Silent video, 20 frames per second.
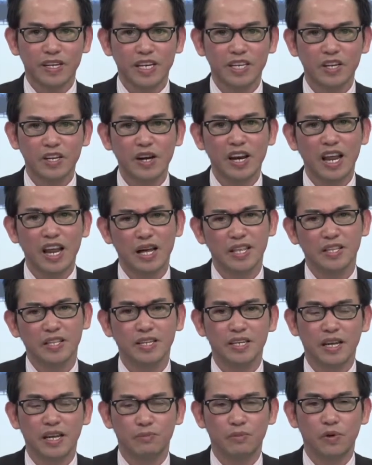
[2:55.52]
nó là
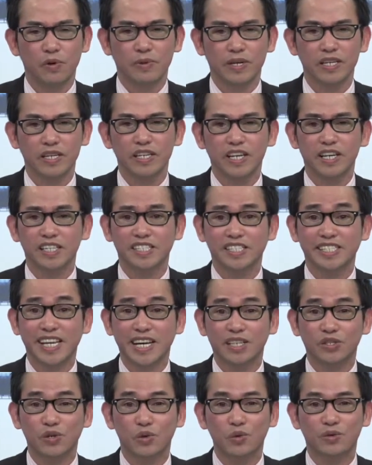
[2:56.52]
như là một cái à,
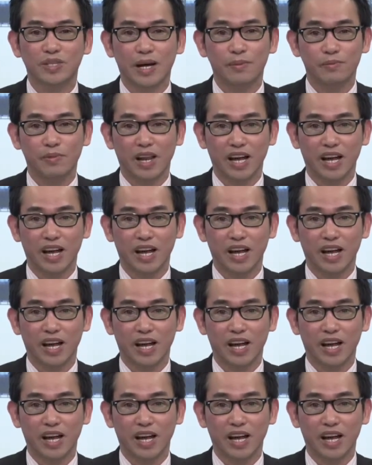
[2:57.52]
sát thủ thầm